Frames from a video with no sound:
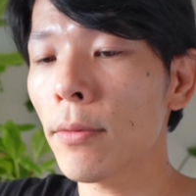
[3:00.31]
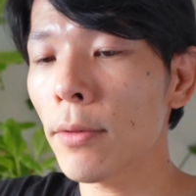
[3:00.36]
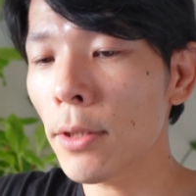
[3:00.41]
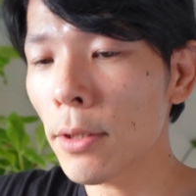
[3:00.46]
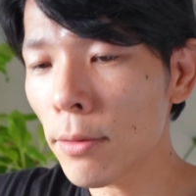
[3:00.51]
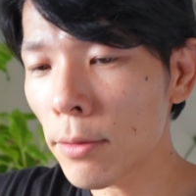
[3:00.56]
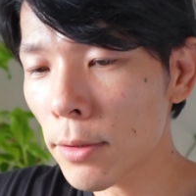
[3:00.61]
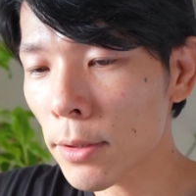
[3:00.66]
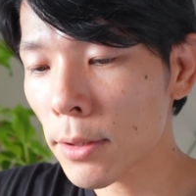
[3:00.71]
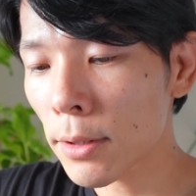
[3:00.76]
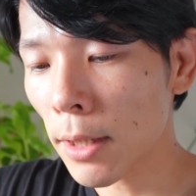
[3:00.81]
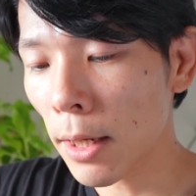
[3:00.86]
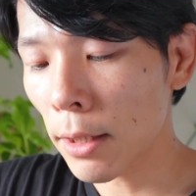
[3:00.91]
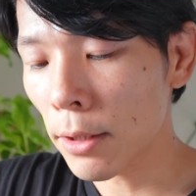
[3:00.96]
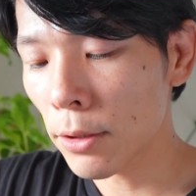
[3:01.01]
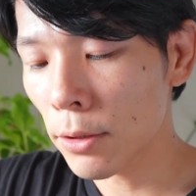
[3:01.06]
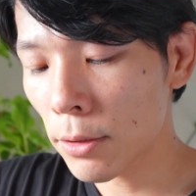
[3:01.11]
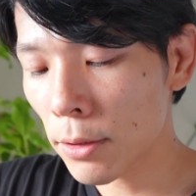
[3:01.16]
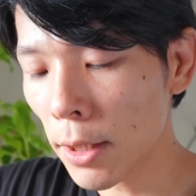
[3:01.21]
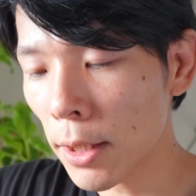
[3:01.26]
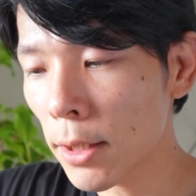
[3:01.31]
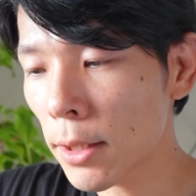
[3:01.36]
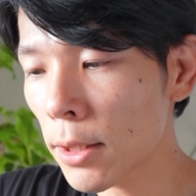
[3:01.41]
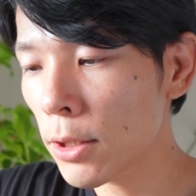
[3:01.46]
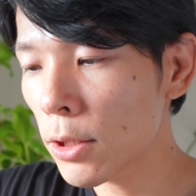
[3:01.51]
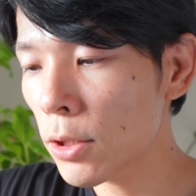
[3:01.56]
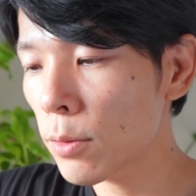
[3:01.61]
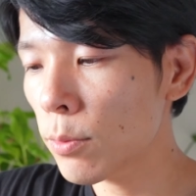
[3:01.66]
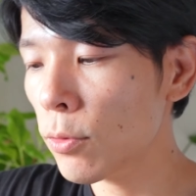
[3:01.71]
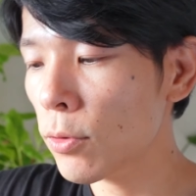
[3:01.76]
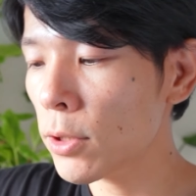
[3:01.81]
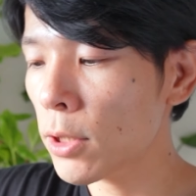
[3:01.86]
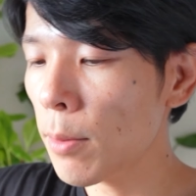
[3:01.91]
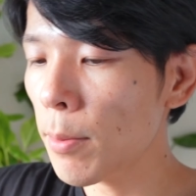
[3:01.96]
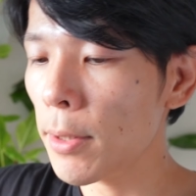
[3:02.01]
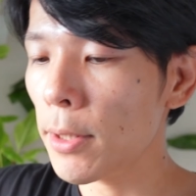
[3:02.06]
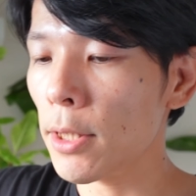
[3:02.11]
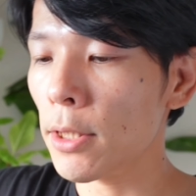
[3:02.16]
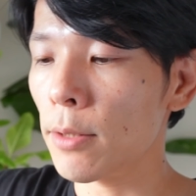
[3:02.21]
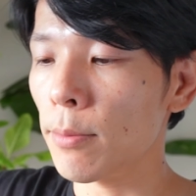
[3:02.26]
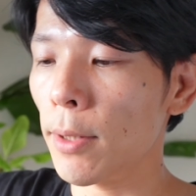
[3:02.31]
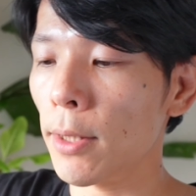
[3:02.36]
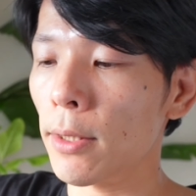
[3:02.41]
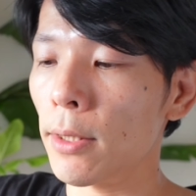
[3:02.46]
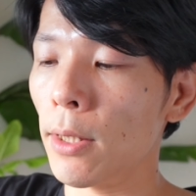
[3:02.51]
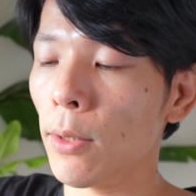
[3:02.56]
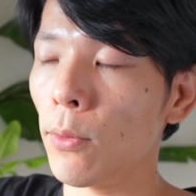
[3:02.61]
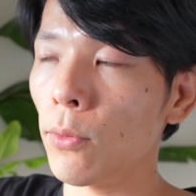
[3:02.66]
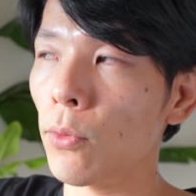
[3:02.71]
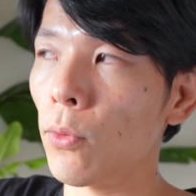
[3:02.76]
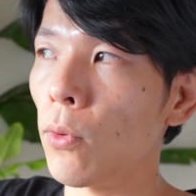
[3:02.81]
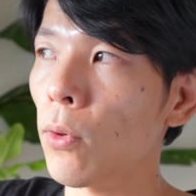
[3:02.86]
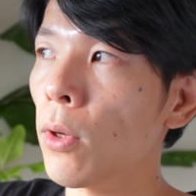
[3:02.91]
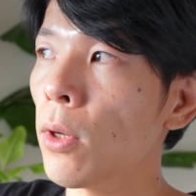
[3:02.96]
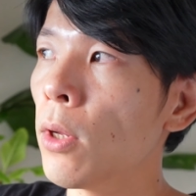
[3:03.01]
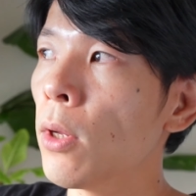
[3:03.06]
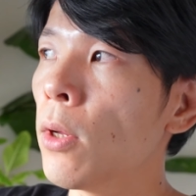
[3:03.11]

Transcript: いくつか最自分を責めてしまったこと、